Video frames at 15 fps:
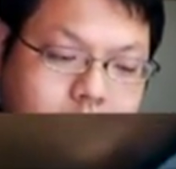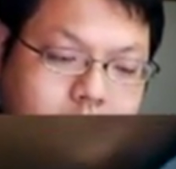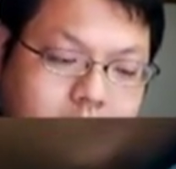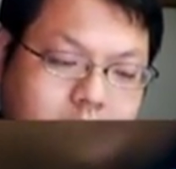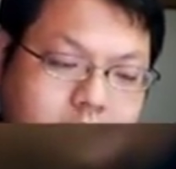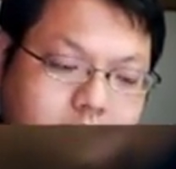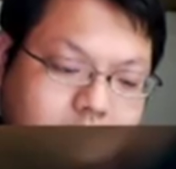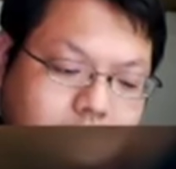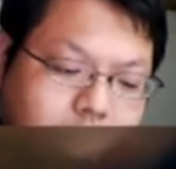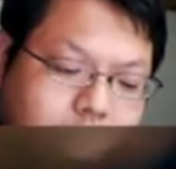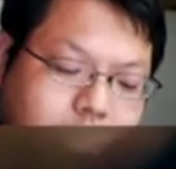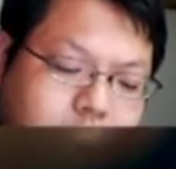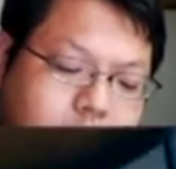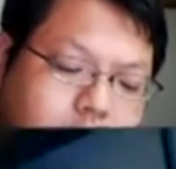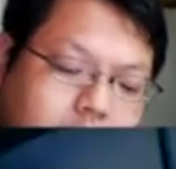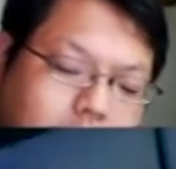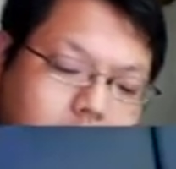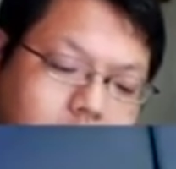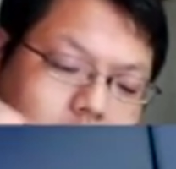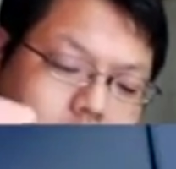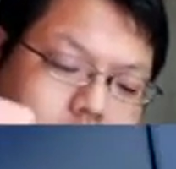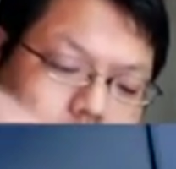那你会需
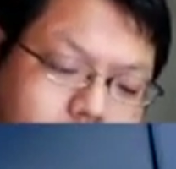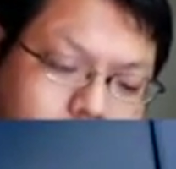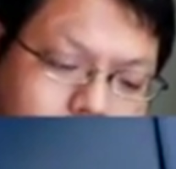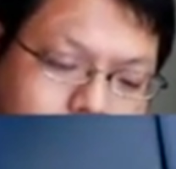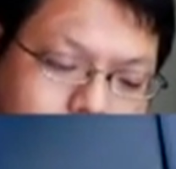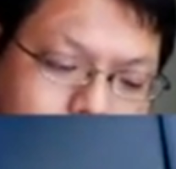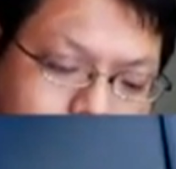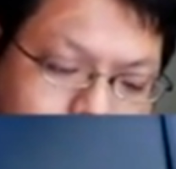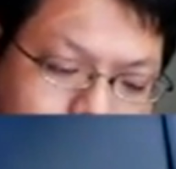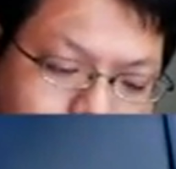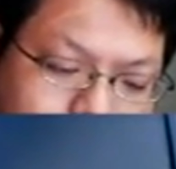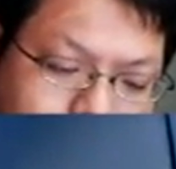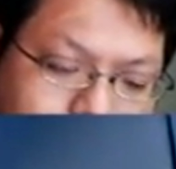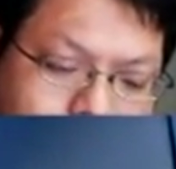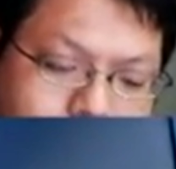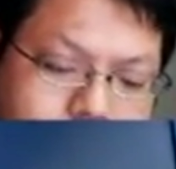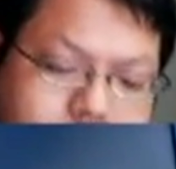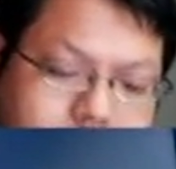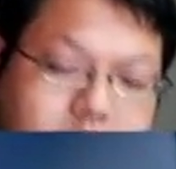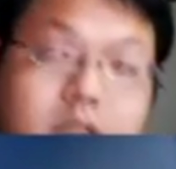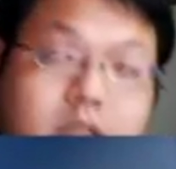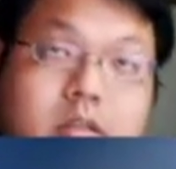要
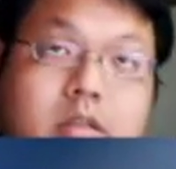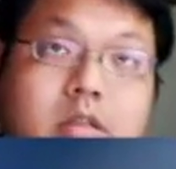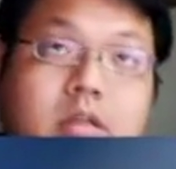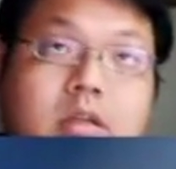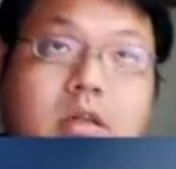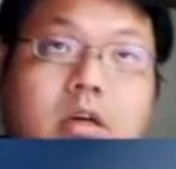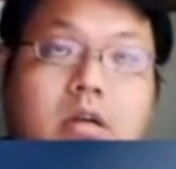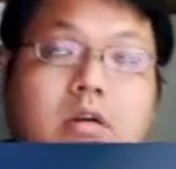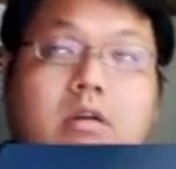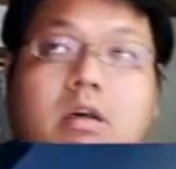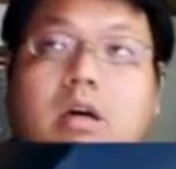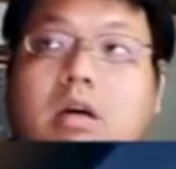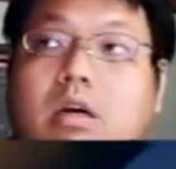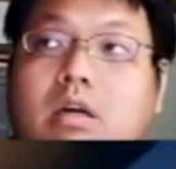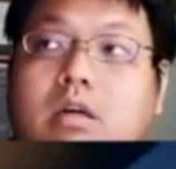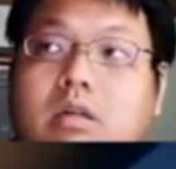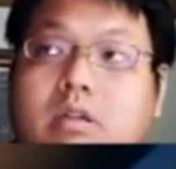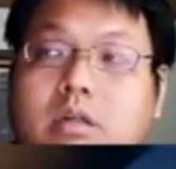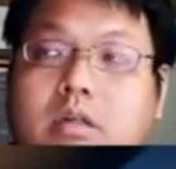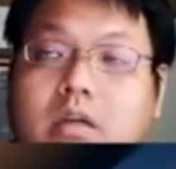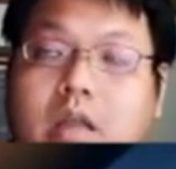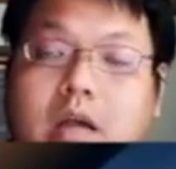几个？哦，呃，
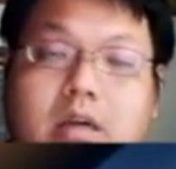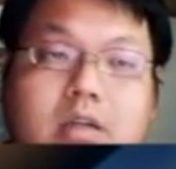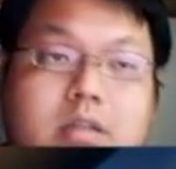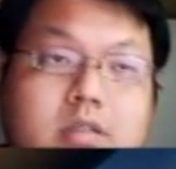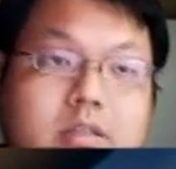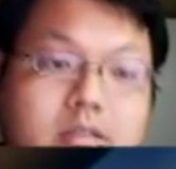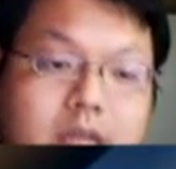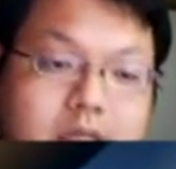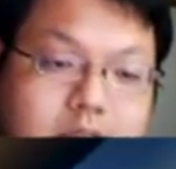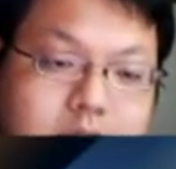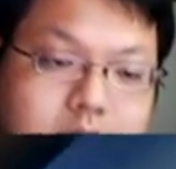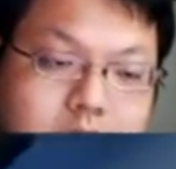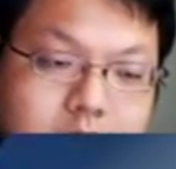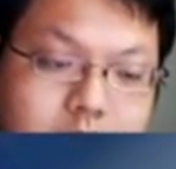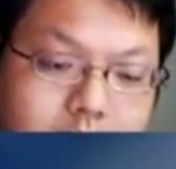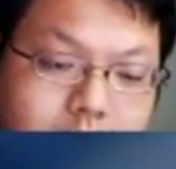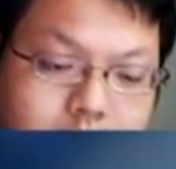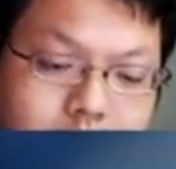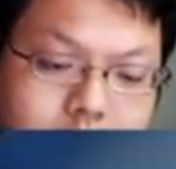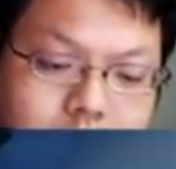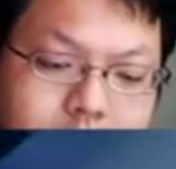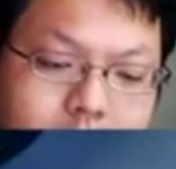两个是三十嘛，
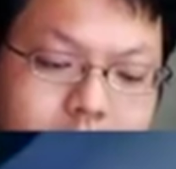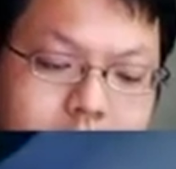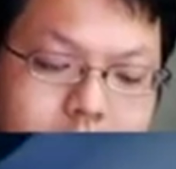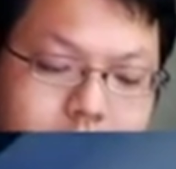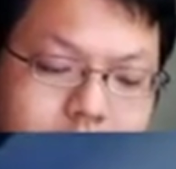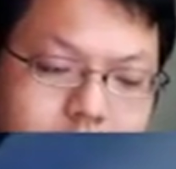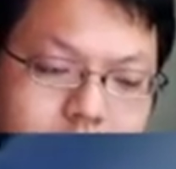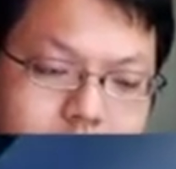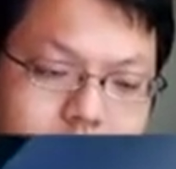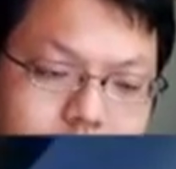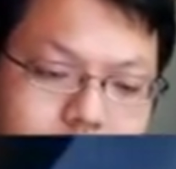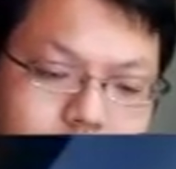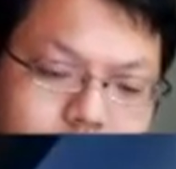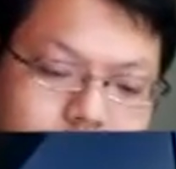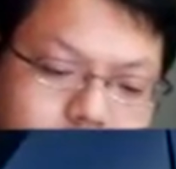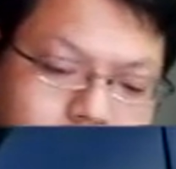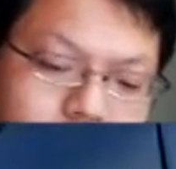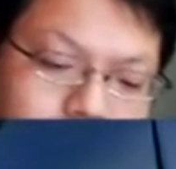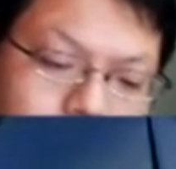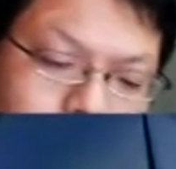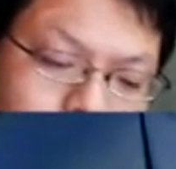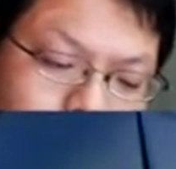三十乘以十五，
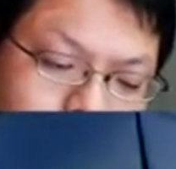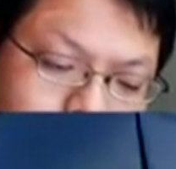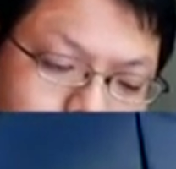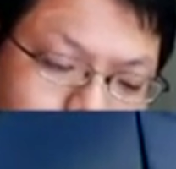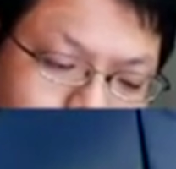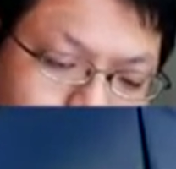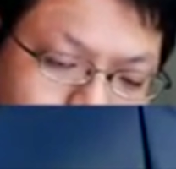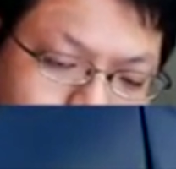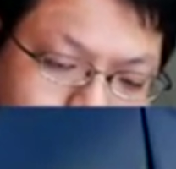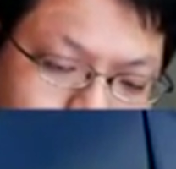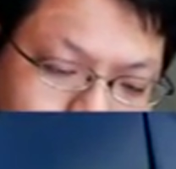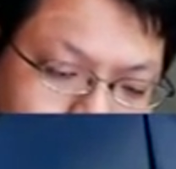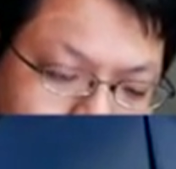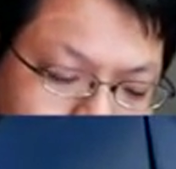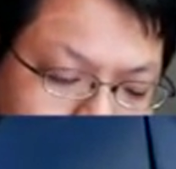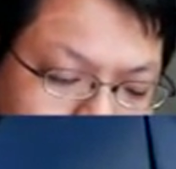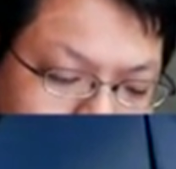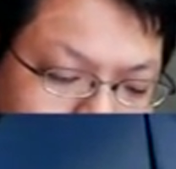所以是。